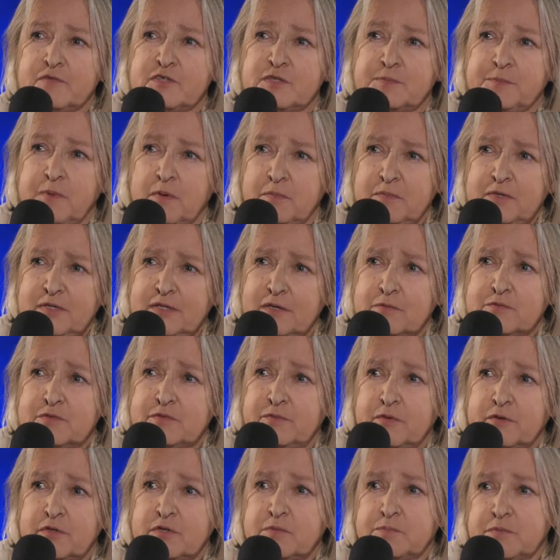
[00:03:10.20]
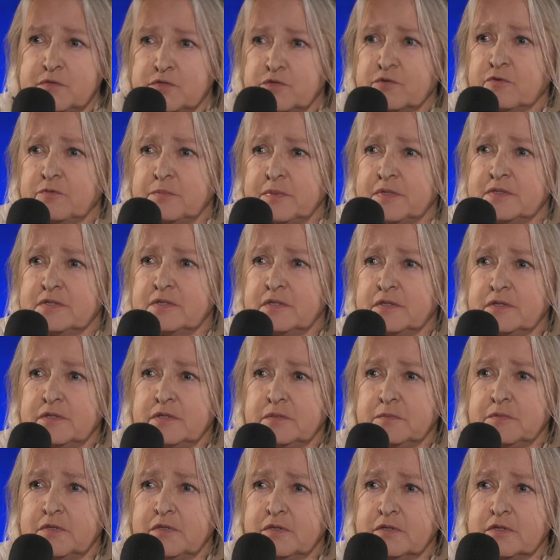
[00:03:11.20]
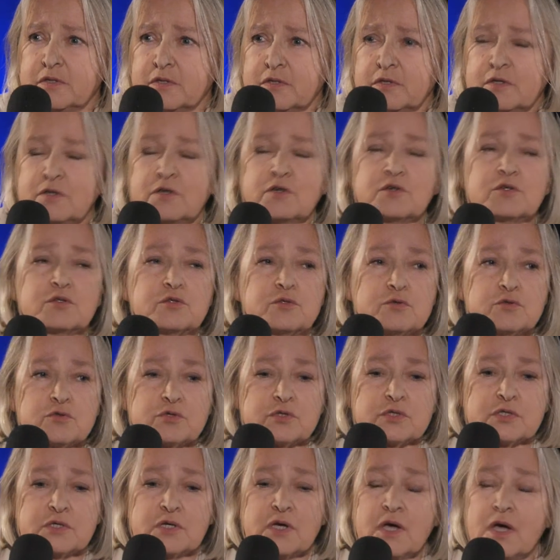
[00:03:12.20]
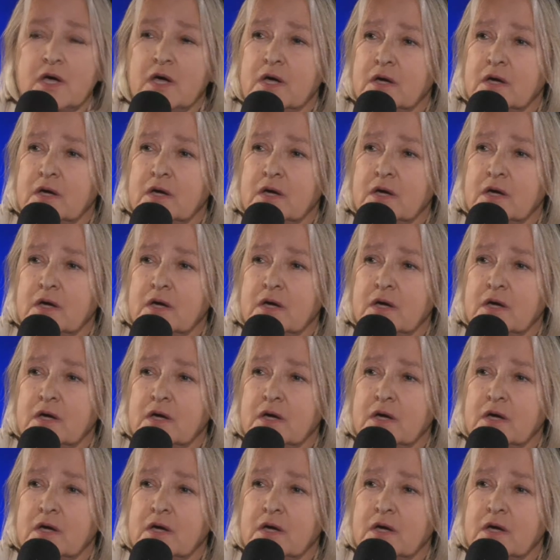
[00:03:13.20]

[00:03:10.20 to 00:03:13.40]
wspominał swoich mistrzów, między innymi tych, którzy